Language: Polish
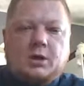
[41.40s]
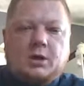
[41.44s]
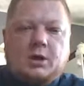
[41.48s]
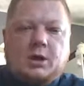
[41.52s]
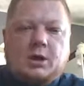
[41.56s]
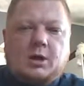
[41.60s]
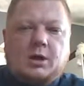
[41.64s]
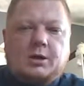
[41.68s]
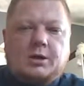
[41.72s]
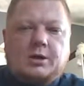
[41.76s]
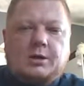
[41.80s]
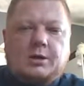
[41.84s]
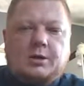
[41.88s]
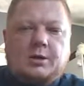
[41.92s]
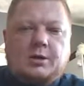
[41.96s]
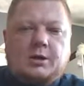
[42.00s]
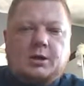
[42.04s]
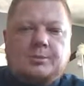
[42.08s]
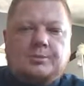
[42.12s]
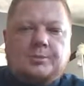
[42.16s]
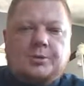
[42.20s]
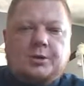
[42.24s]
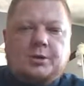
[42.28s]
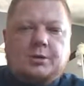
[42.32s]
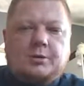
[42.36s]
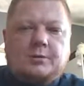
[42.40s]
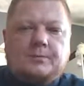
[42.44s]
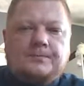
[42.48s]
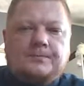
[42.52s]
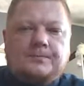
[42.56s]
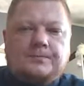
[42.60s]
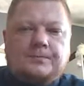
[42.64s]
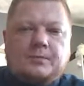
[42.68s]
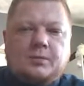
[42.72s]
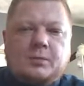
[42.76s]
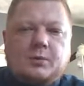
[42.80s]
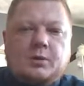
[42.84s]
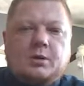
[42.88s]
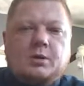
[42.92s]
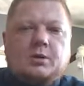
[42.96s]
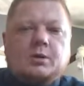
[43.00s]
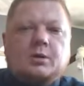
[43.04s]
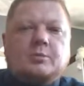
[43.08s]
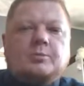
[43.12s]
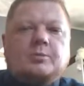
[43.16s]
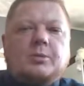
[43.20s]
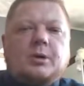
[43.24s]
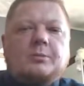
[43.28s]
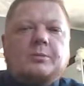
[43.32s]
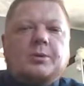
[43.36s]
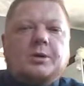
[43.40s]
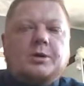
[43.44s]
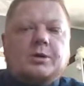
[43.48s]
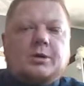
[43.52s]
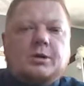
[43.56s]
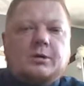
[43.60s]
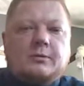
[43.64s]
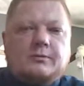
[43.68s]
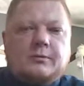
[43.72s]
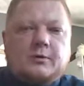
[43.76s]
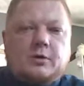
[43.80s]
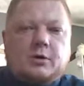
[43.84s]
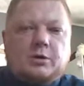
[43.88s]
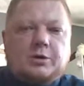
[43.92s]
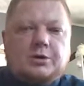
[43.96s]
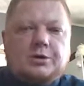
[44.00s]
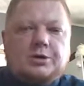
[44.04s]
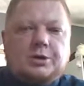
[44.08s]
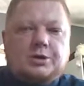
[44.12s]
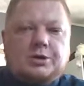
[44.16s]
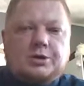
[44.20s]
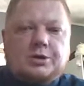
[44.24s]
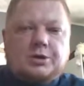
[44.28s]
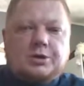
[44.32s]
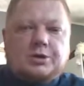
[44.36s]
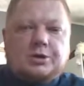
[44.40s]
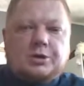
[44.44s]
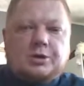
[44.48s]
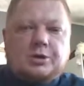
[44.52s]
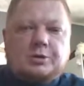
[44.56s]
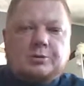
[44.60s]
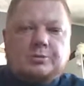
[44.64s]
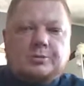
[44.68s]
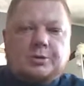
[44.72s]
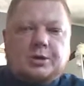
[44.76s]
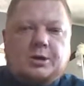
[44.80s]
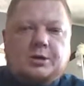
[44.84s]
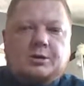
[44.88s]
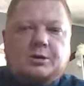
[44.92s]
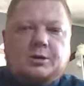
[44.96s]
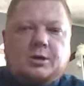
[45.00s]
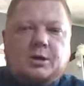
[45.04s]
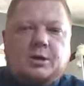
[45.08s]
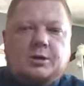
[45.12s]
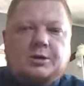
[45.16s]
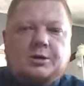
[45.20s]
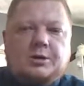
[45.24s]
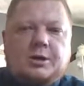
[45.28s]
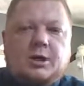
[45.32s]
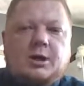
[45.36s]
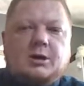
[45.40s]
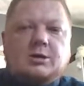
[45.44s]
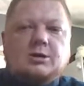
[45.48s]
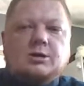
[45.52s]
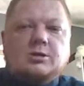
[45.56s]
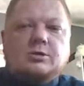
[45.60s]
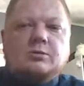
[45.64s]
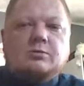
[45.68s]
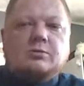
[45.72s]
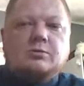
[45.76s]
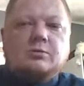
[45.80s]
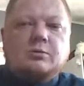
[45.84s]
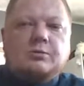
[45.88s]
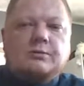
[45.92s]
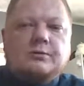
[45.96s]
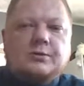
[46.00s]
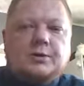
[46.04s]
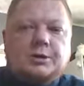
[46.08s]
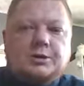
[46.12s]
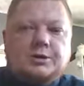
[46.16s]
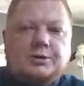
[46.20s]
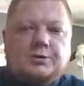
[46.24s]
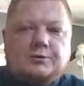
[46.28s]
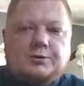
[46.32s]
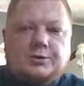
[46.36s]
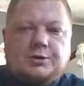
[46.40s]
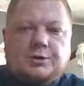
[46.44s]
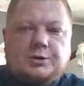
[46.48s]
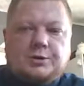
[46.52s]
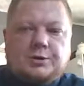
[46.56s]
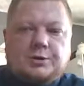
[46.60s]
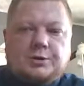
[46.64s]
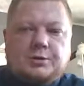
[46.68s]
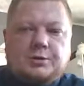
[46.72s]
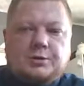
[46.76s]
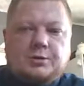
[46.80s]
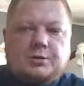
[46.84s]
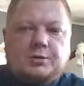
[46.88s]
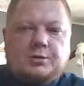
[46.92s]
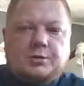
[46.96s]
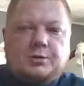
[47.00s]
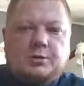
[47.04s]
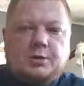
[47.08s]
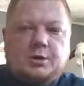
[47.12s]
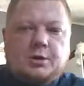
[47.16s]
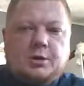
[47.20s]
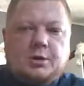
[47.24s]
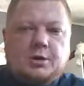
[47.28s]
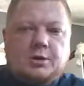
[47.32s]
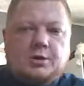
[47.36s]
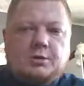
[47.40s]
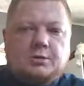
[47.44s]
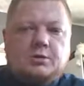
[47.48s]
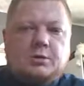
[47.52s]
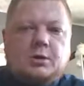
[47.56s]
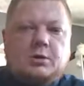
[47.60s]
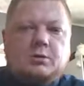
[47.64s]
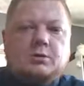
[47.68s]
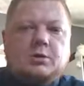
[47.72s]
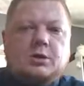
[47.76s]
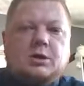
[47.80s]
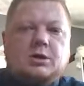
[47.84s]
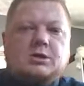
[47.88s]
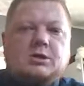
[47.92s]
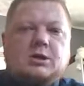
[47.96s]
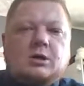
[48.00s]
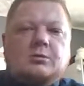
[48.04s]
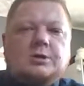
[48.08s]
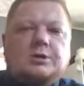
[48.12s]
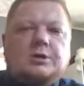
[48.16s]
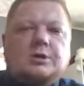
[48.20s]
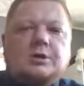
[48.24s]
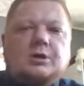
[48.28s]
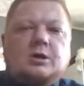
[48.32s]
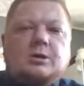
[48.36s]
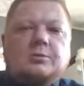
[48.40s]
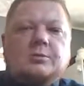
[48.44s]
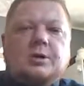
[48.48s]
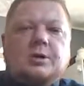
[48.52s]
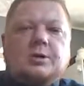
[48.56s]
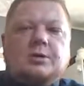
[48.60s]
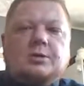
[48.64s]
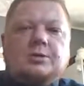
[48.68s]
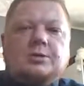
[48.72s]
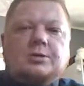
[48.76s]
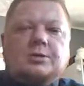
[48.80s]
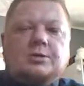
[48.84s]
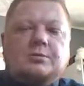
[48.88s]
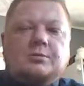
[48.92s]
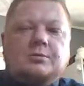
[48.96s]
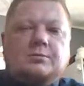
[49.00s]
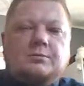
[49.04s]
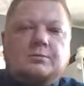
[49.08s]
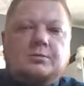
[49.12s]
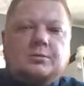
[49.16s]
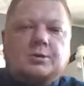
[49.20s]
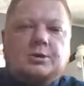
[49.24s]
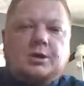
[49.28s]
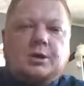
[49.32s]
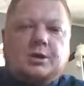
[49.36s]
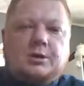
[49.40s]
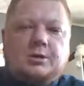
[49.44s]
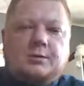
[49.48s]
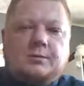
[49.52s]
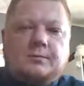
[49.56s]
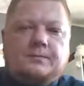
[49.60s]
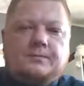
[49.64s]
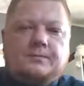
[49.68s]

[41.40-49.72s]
Ale najlepiej pamiętam w oknie trzeciego piętra jasną główkę dziewczynki, która ukazała się tam jakoś w dzień.